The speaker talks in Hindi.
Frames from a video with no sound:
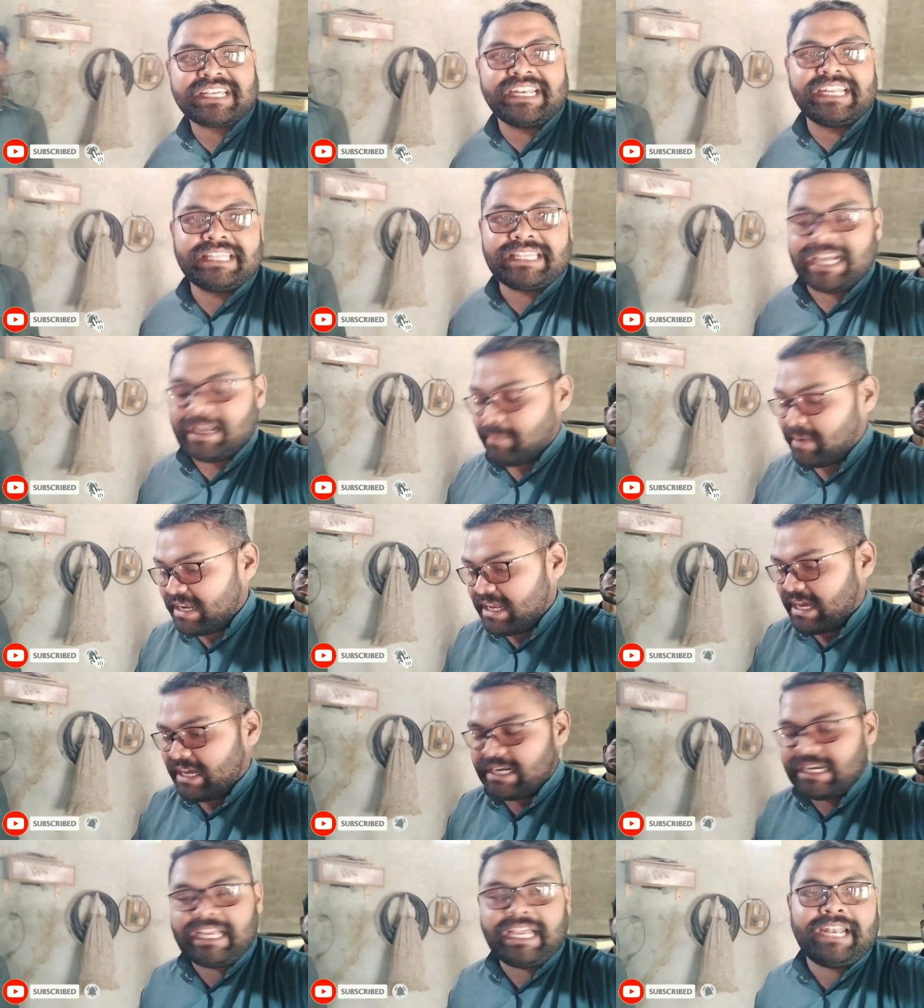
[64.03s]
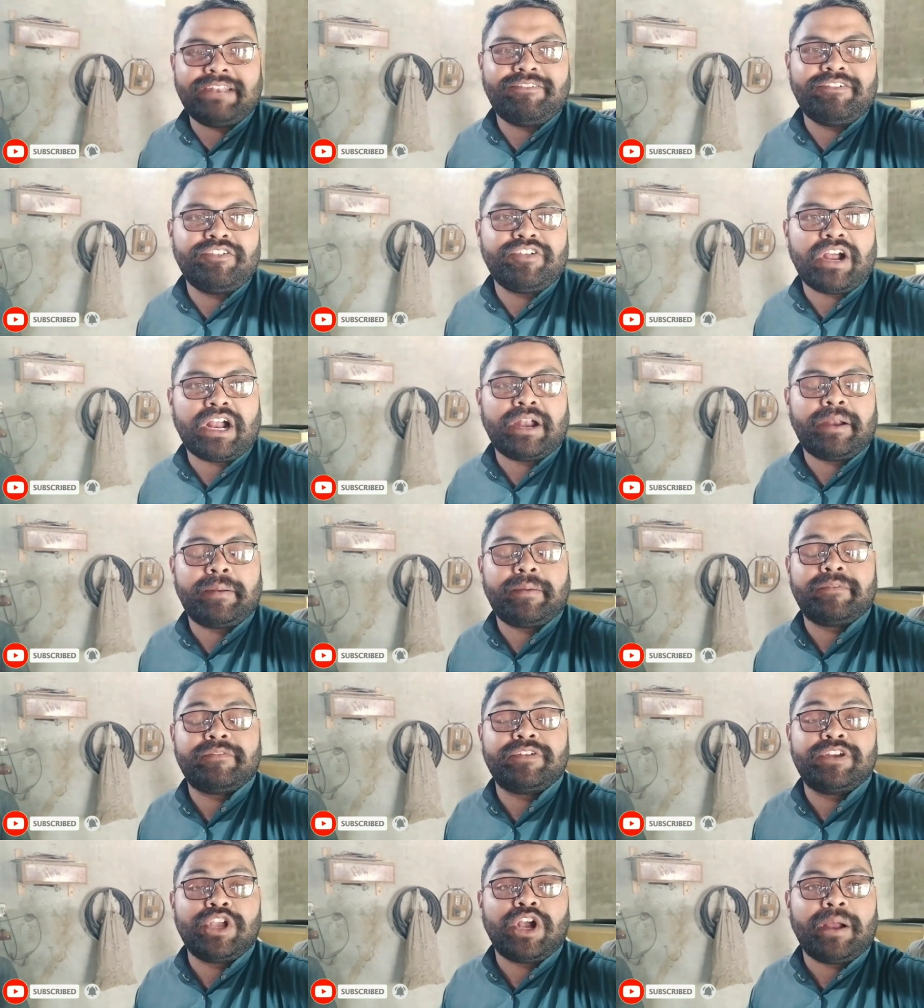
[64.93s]
कर लें ताकि मेरी हर नई आने वीडियो का
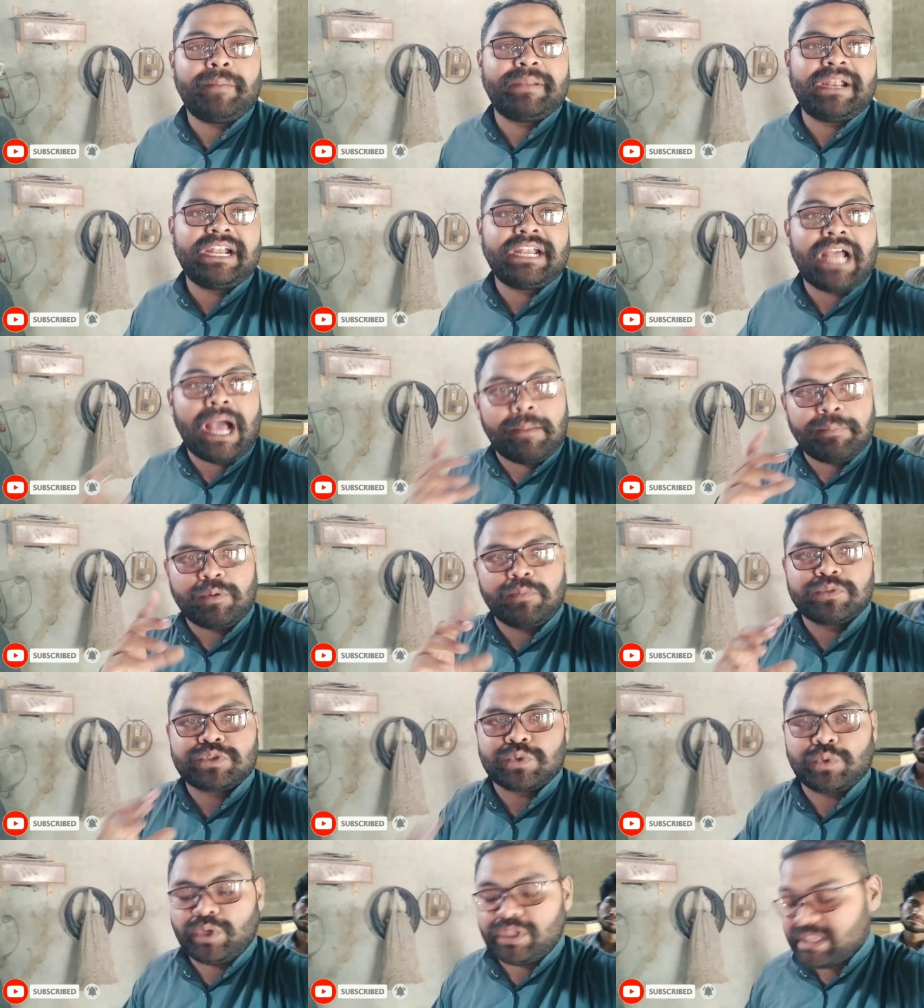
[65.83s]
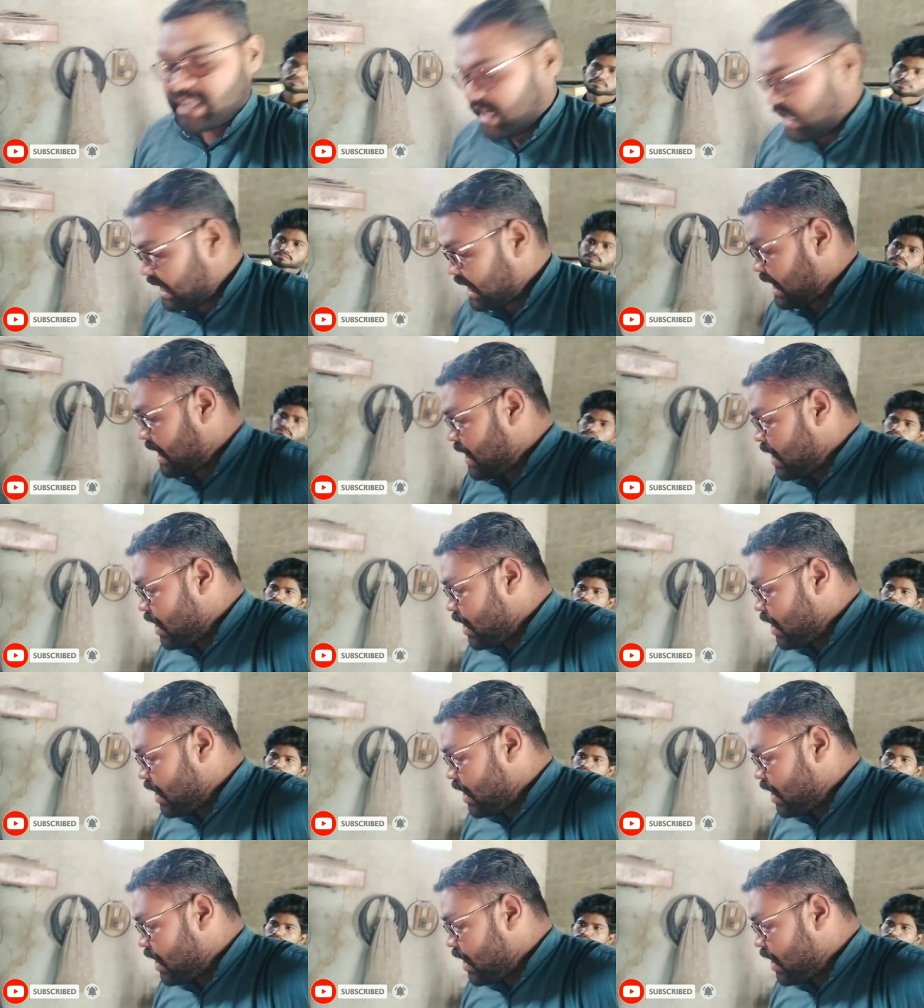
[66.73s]
वीडियो का अपडेट आपको मसूलत रहे